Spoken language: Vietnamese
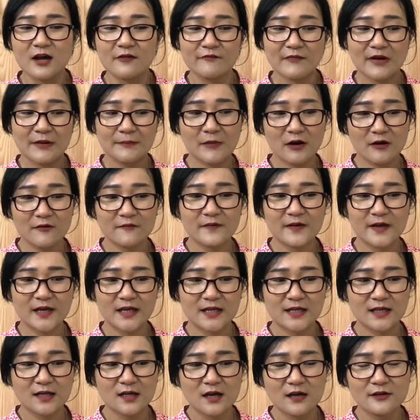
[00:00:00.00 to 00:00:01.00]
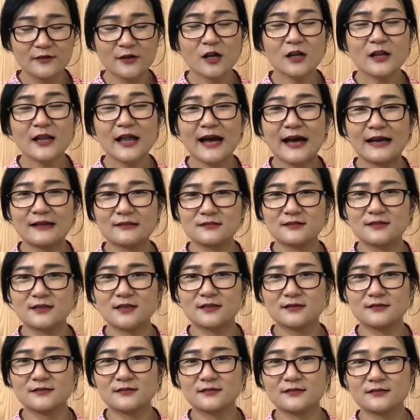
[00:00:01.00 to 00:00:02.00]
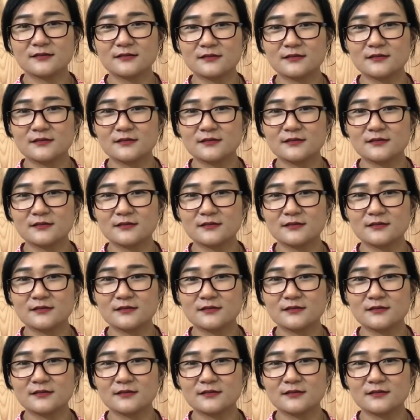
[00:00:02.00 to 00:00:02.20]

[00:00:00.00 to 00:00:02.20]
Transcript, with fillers: và bởi vì đó là hành trình